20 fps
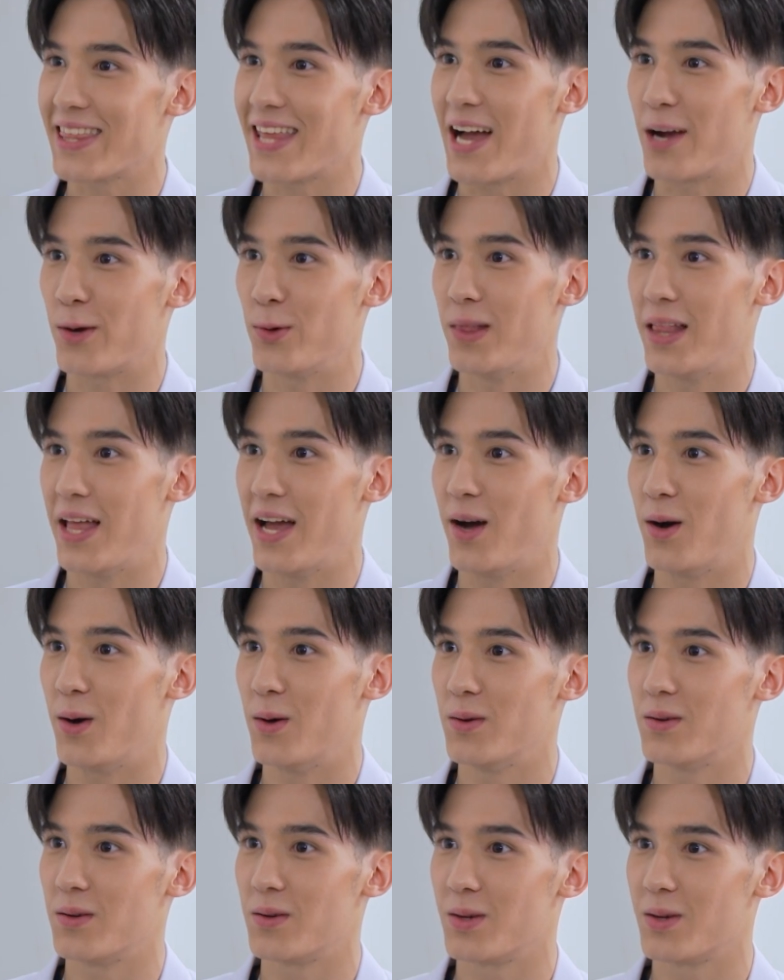กหน้าตาคุณแล้ว
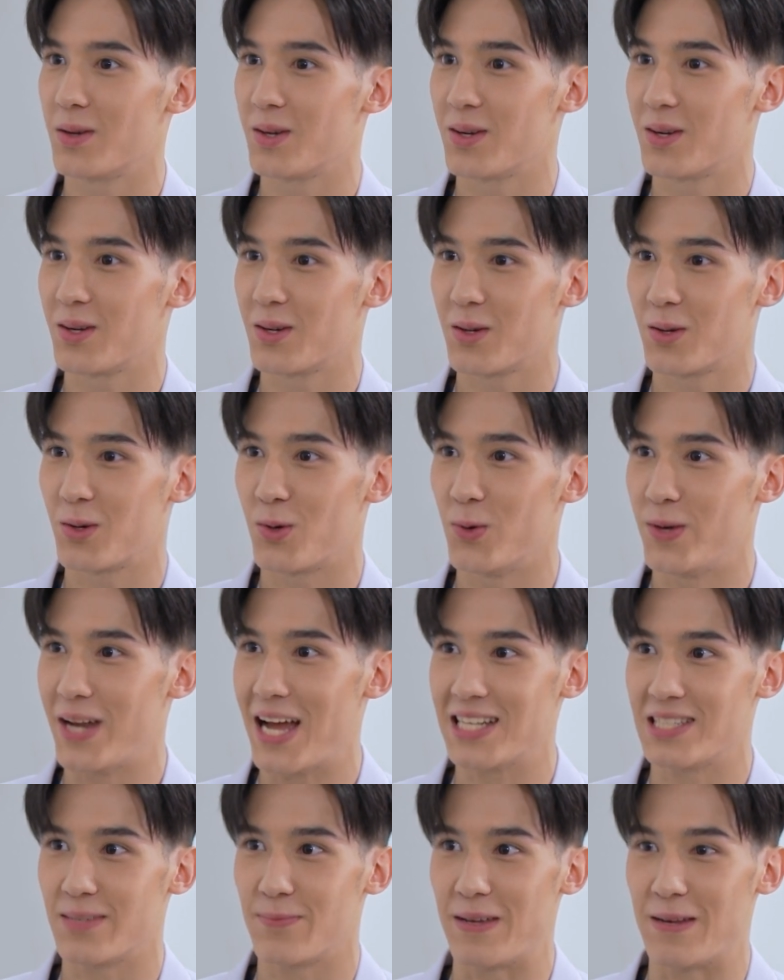คุณ
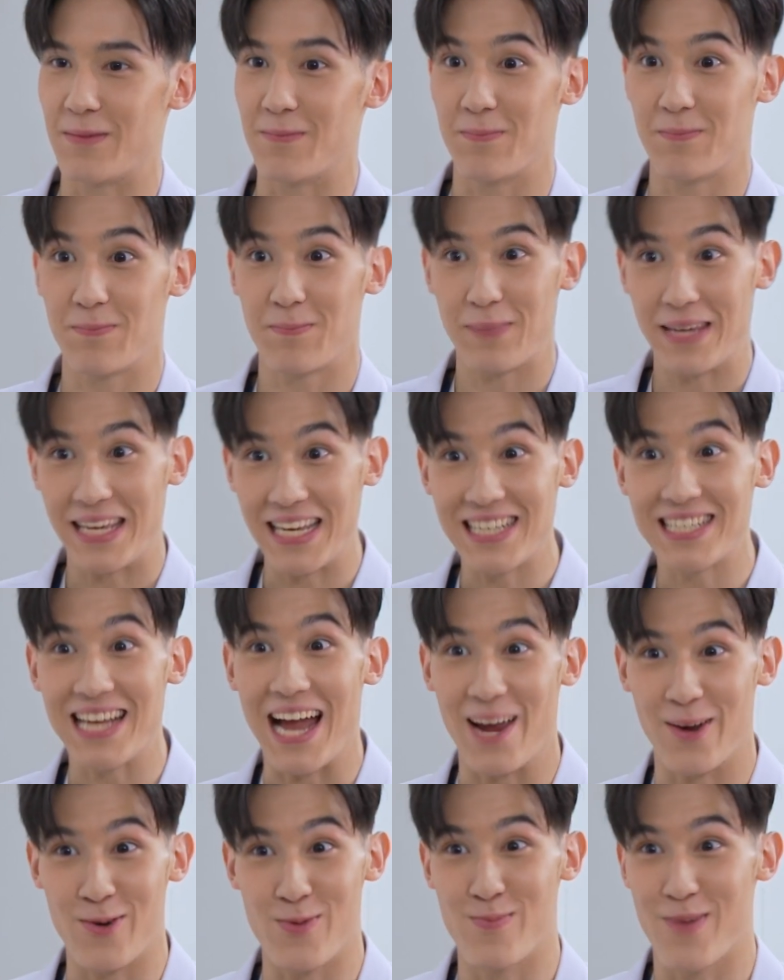น่าจะเป็นพี่
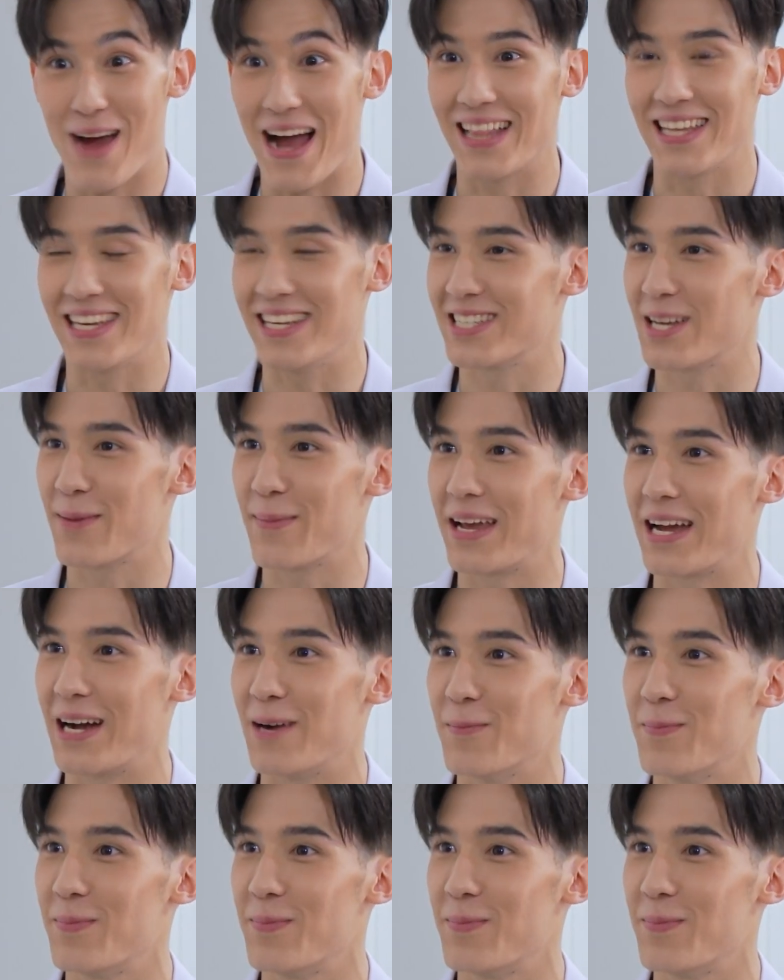ชายคุณบราลีใช่ไหม